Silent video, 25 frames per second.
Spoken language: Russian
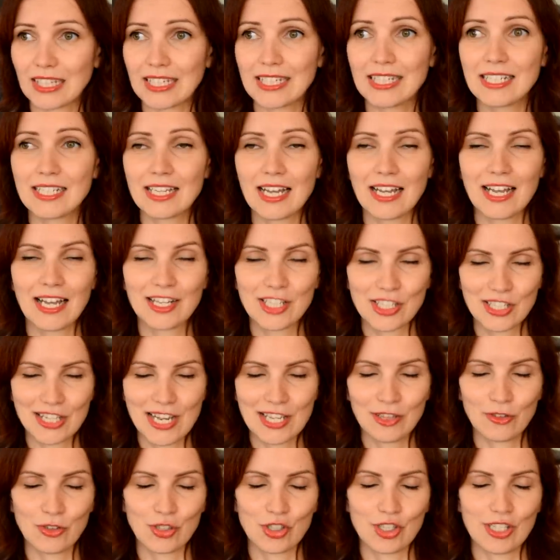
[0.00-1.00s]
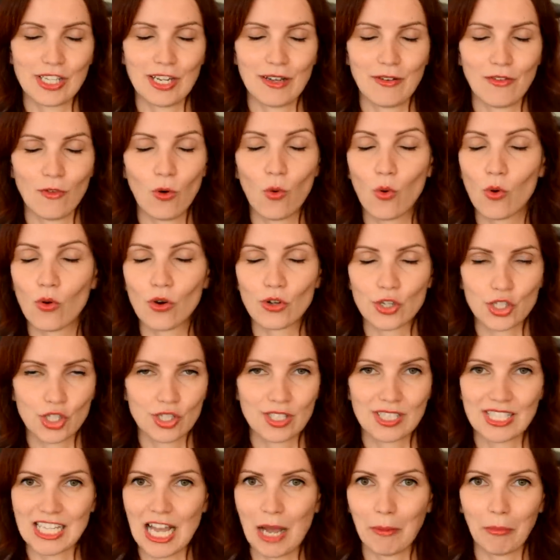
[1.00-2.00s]
И следующее,
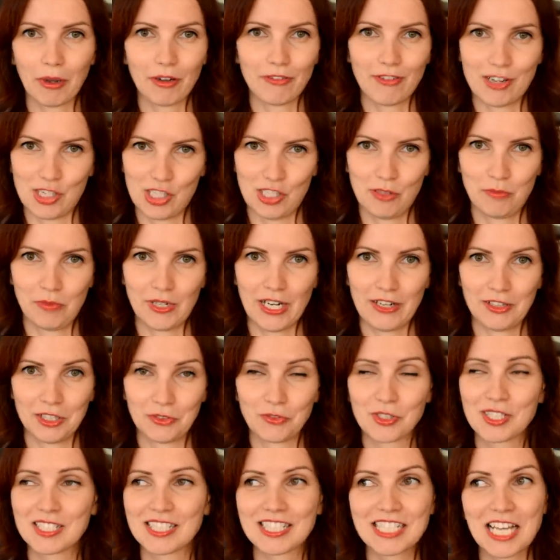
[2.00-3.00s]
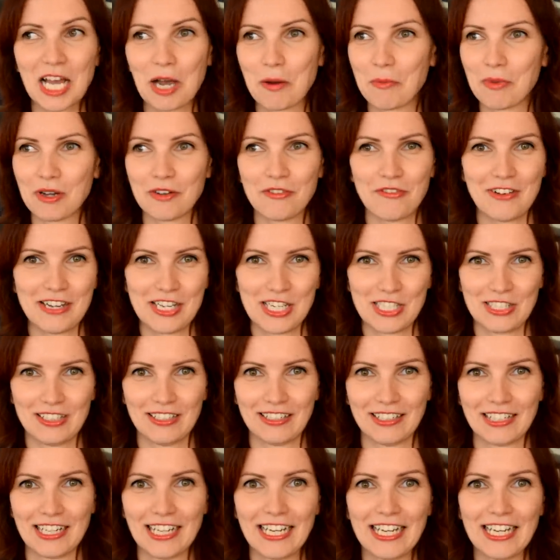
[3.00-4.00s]
очень самое важное правило, вот самое важное.